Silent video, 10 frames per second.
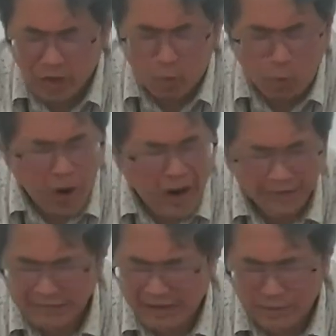外
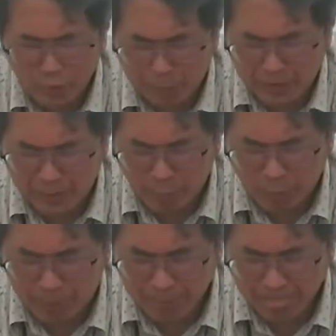在有逼迫，
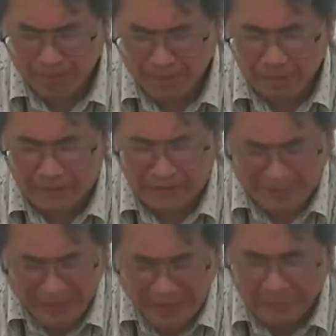然后他
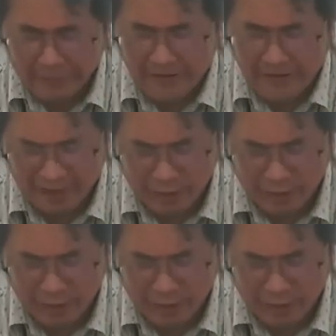内在也有